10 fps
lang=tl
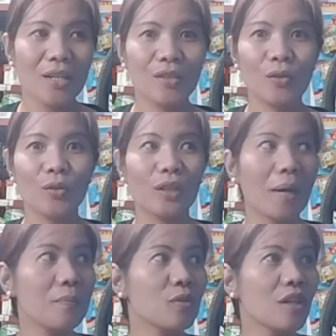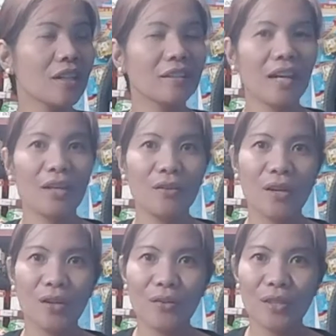So, time check tayo
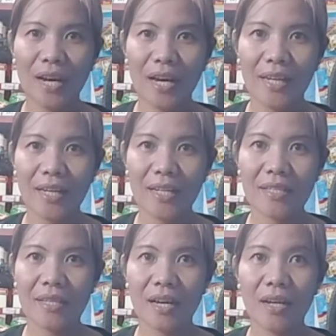ngayon ay nasa